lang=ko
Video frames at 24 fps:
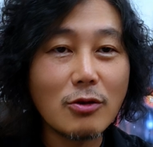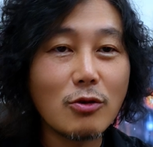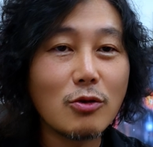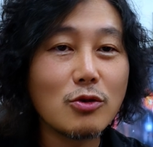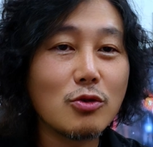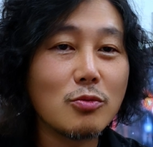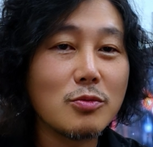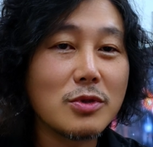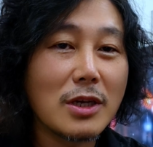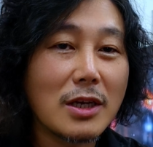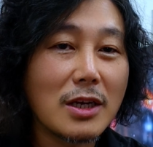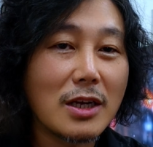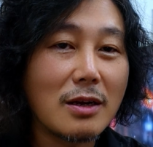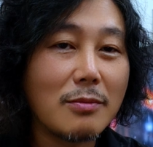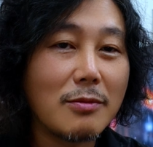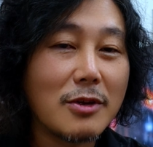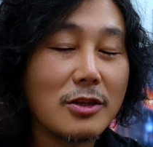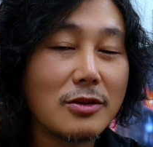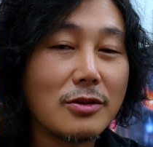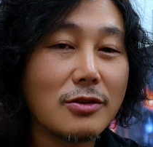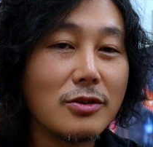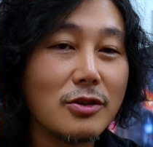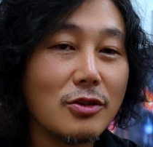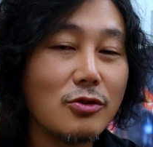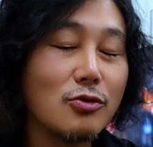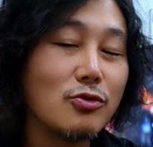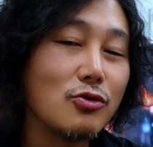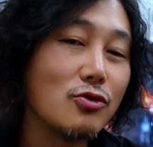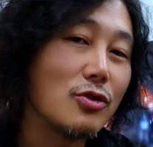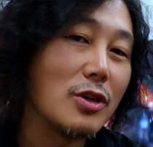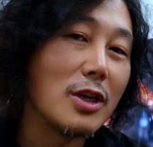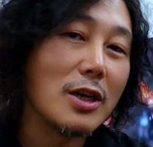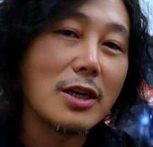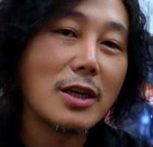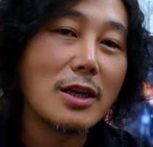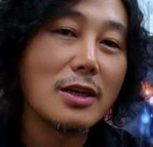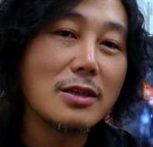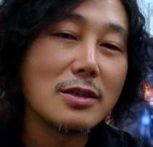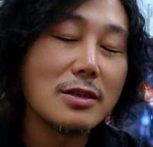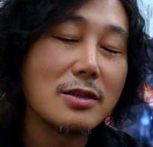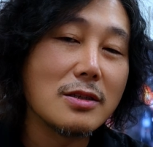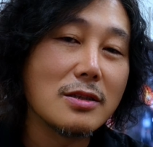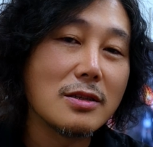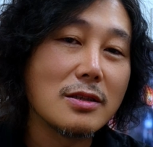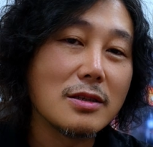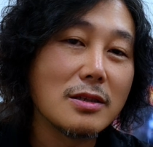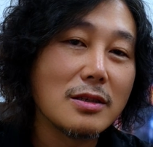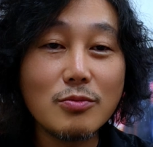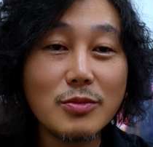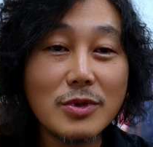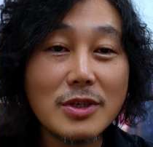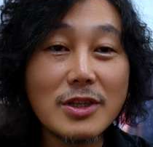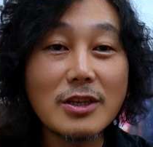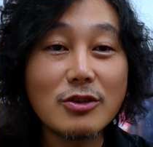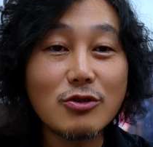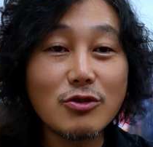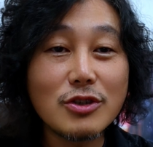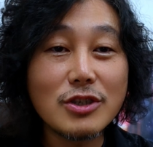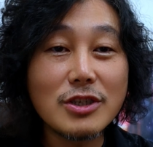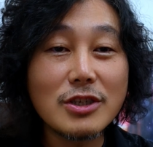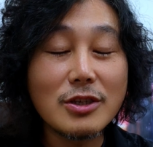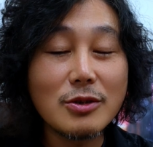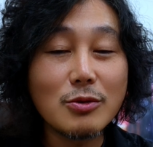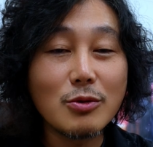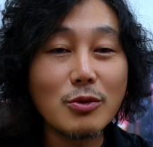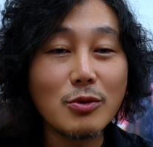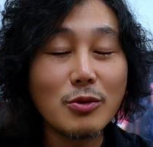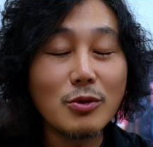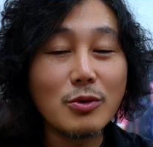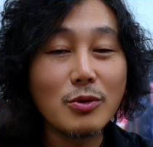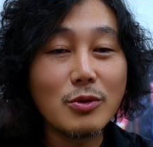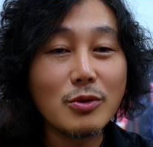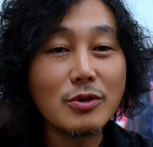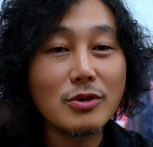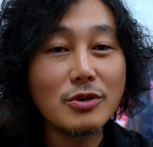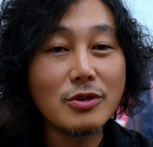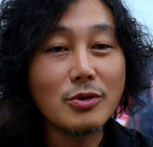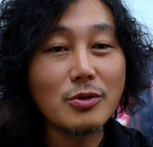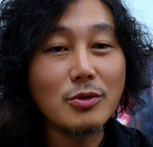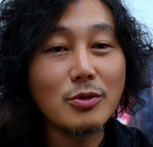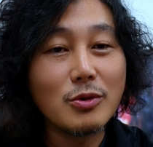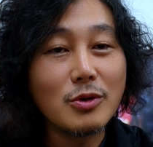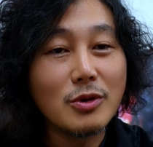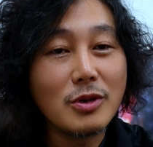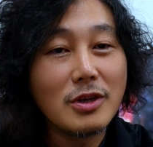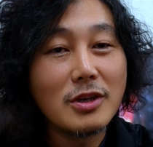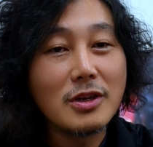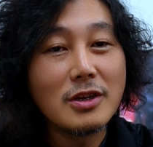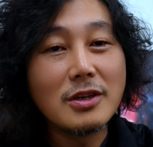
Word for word: 하고 좀 살아남았던 이유 중에 하나는 미대 출신이고 그리고